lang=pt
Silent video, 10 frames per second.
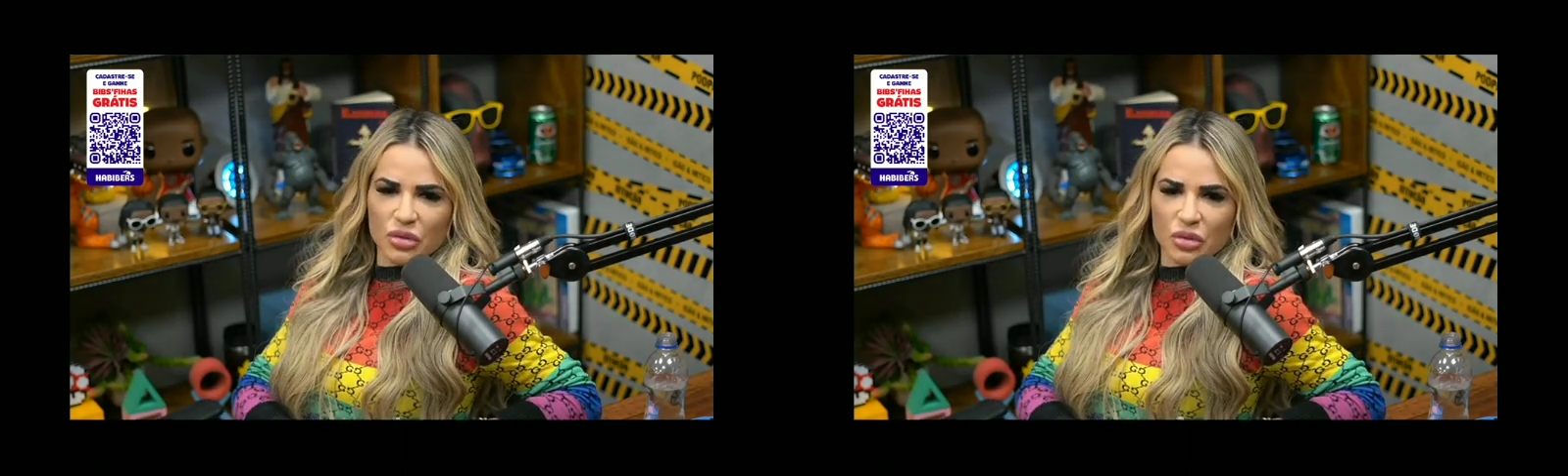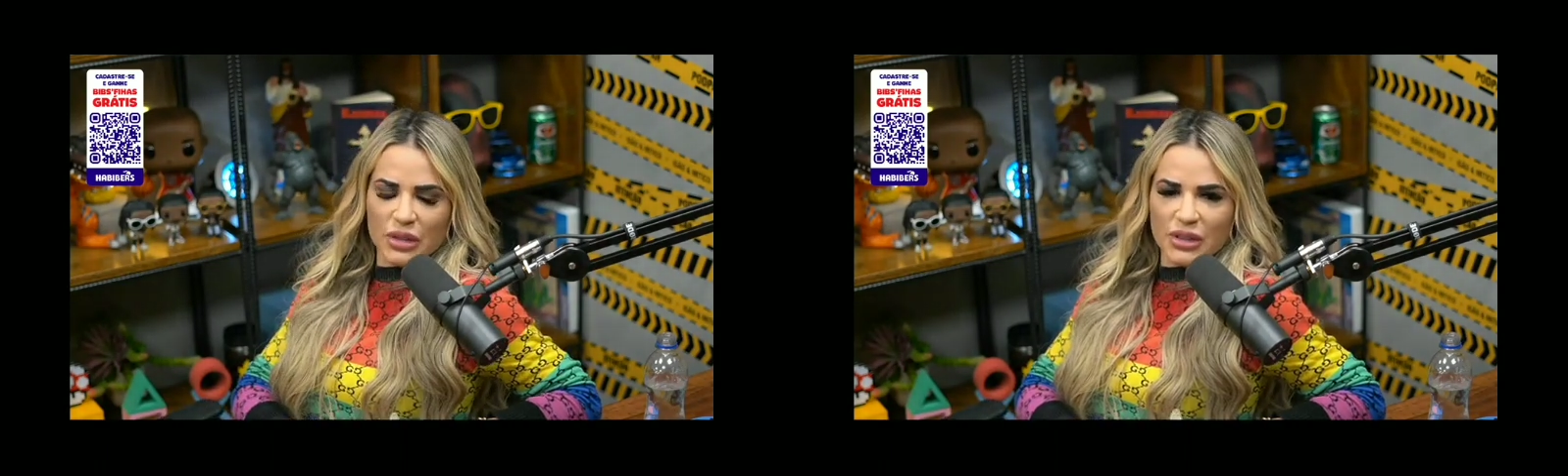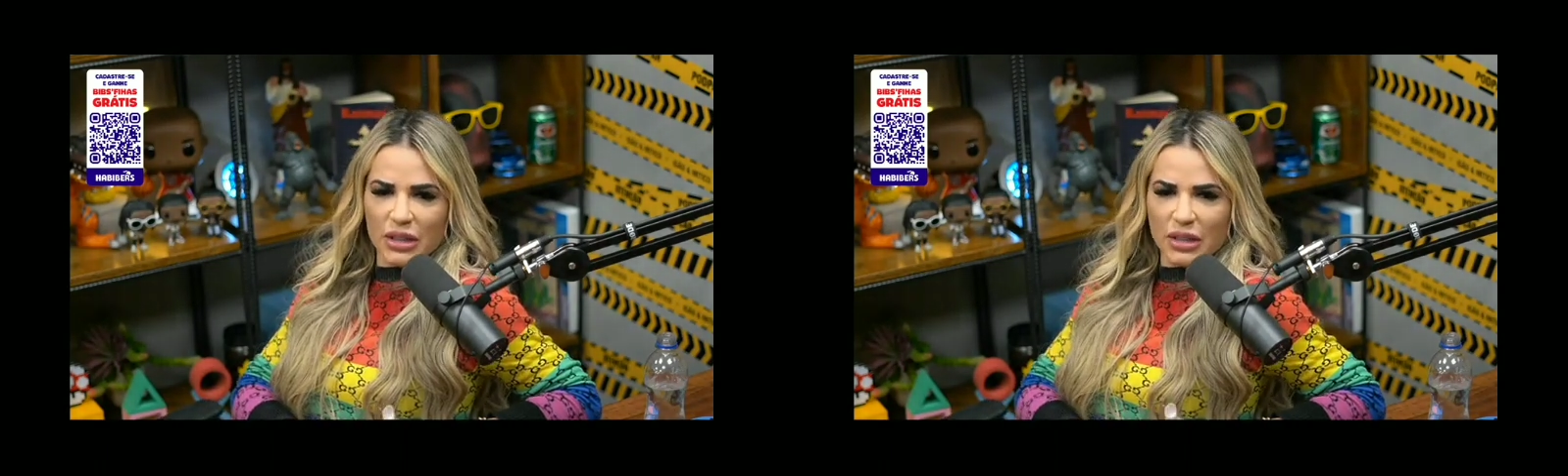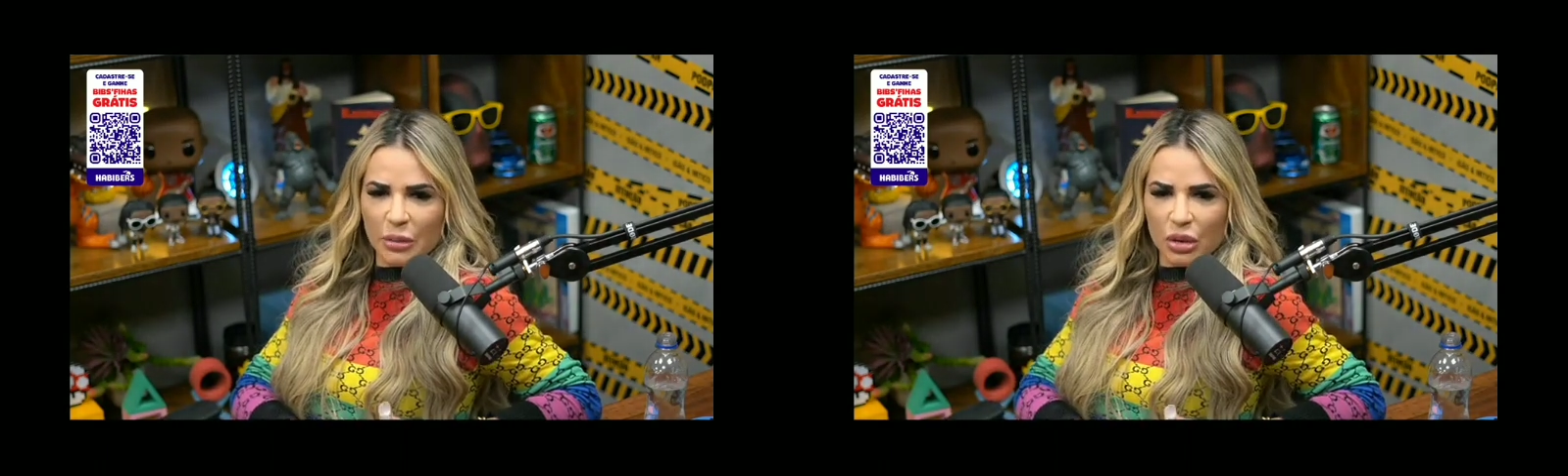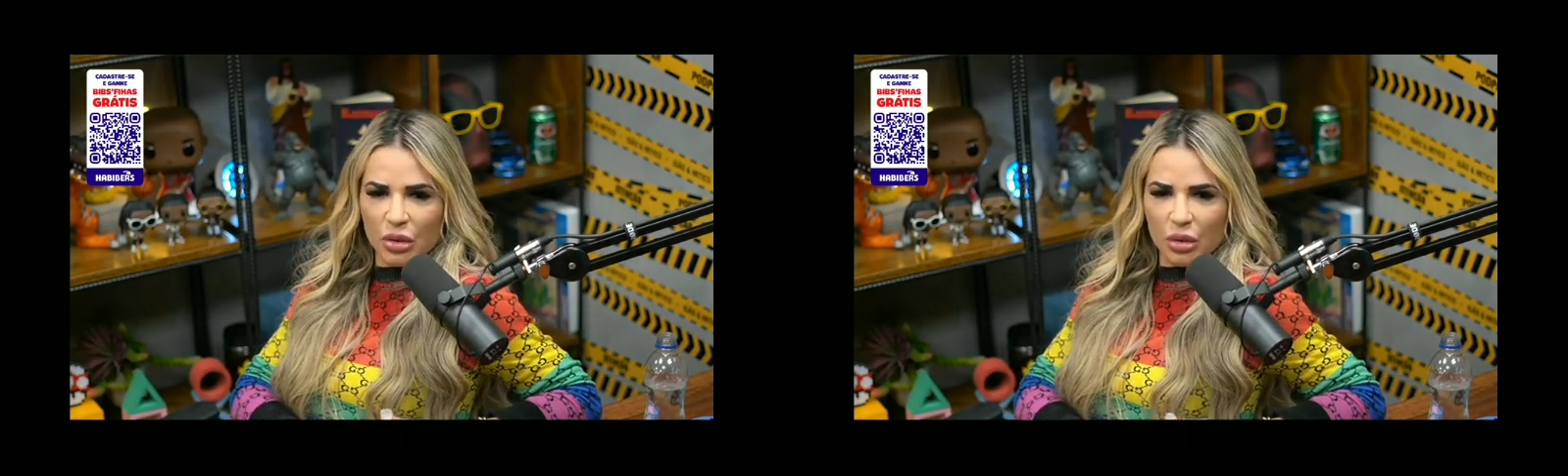o juiz
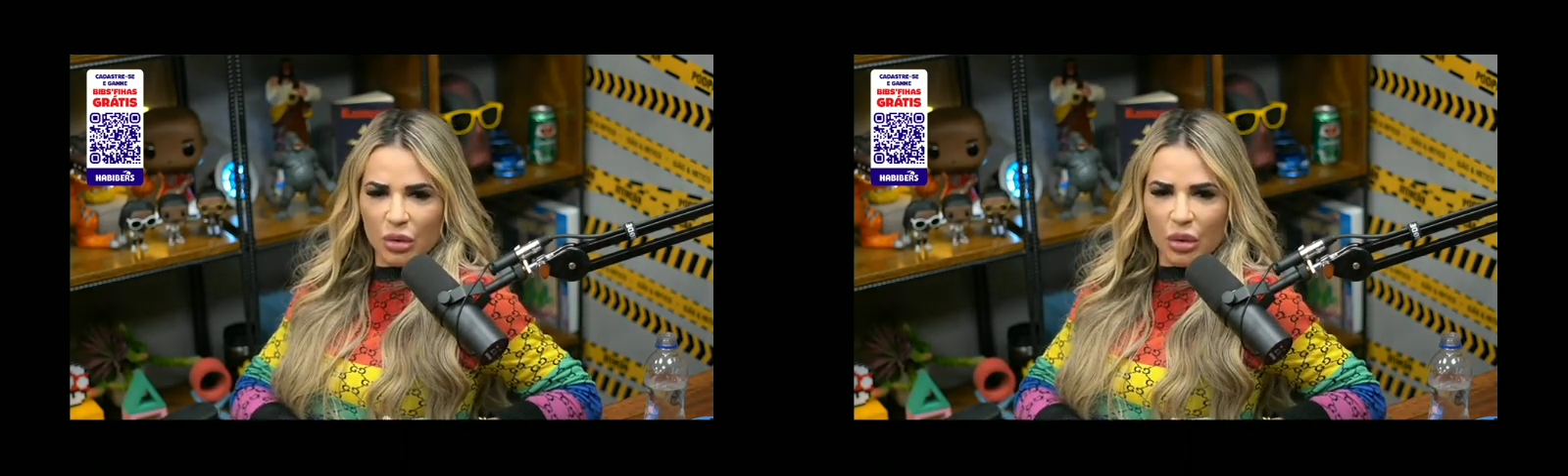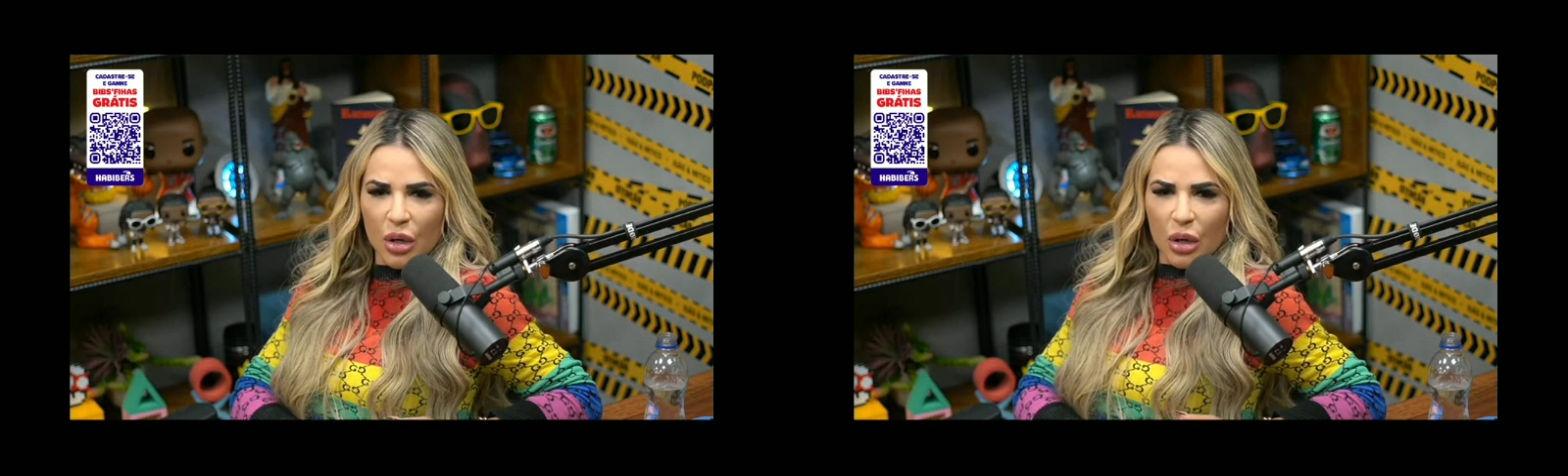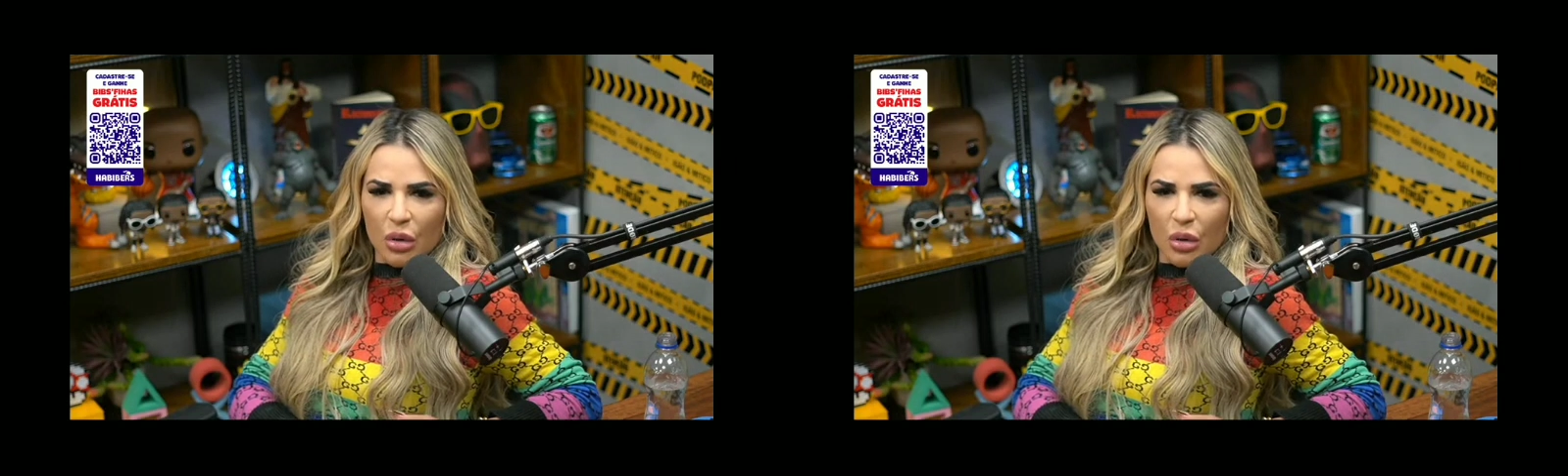determinou